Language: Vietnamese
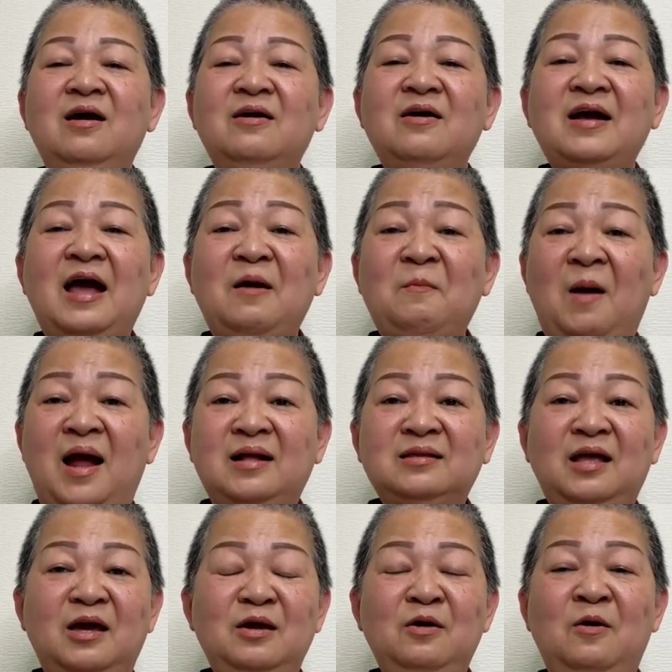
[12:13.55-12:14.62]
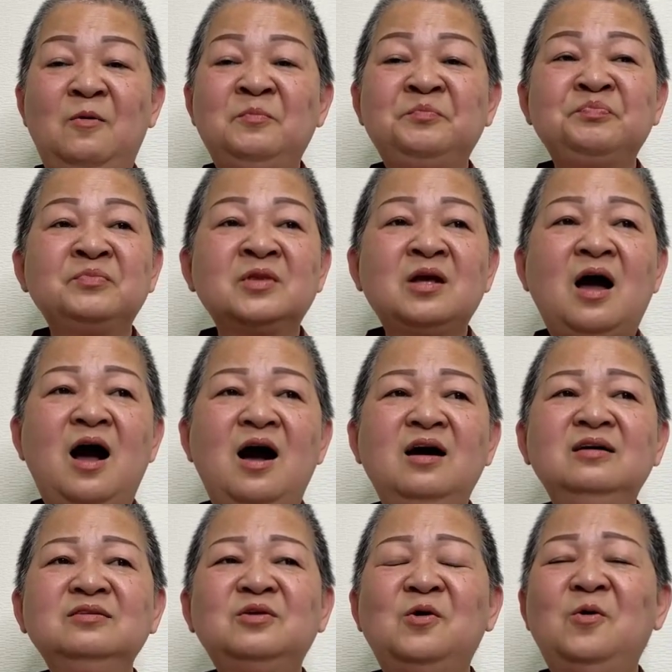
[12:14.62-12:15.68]
đó các bạn thấy không
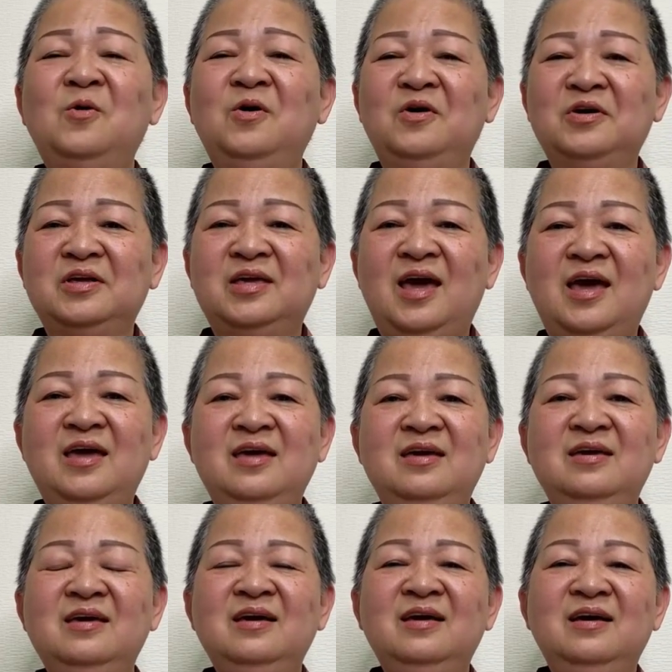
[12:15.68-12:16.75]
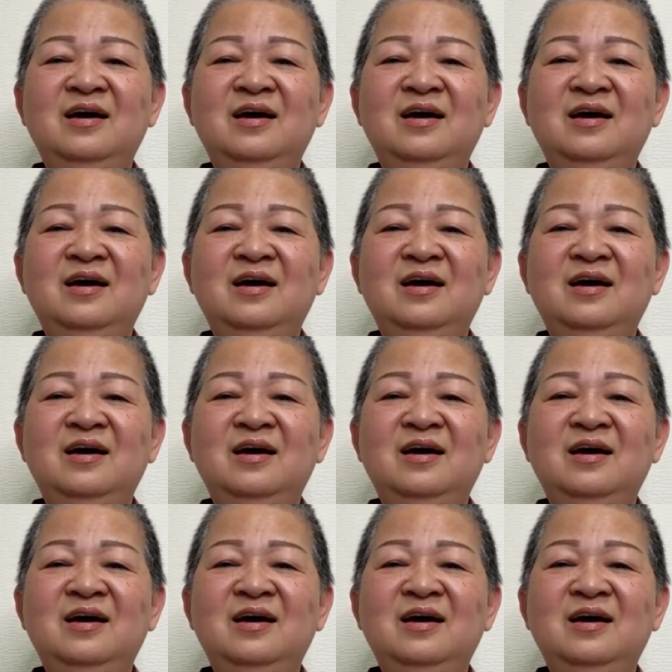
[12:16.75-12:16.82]
hơn thua làm chi